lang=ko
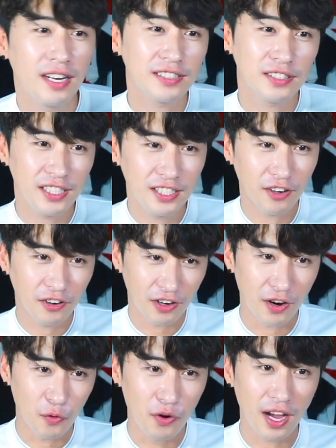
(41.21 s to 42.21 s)
그래서
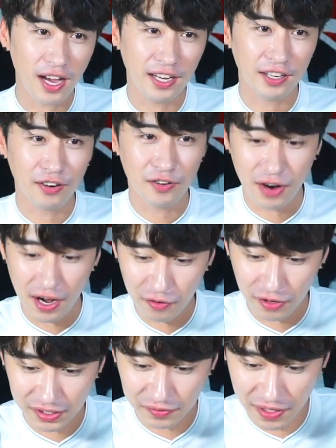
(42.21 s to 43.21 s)
이거가 올라가는 걸로 알고
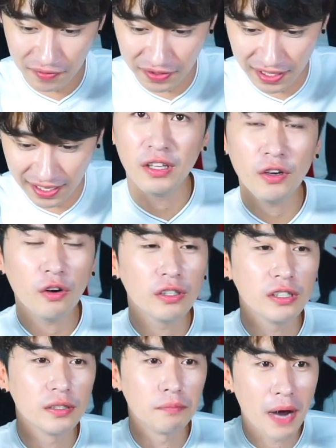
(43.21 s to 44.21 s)
계시면 됩니다. 이거
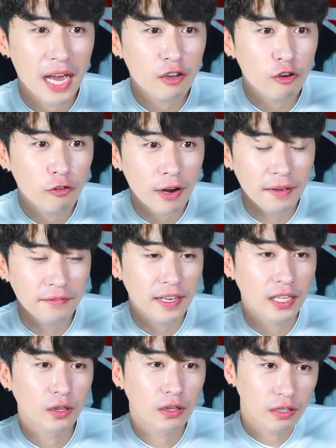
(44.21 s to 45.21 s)
그
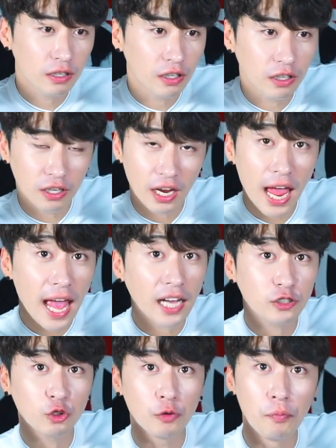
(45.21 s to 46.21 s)
마이크로웨이브에 그
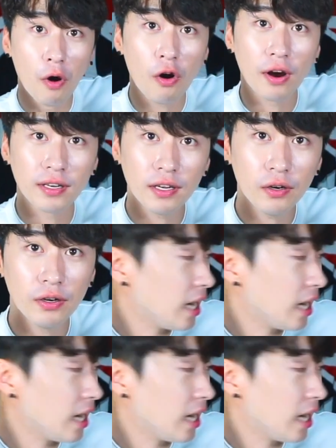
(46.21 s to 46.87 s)
해가지고 먹어야 돼요?